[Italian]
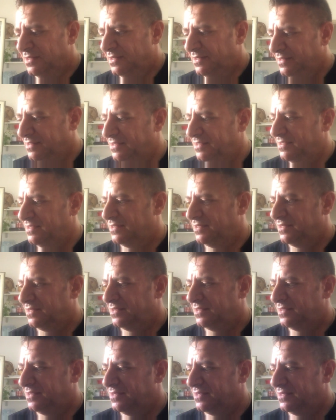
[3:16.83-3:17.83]

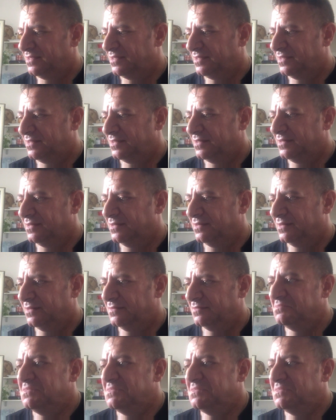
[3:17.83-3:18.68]
e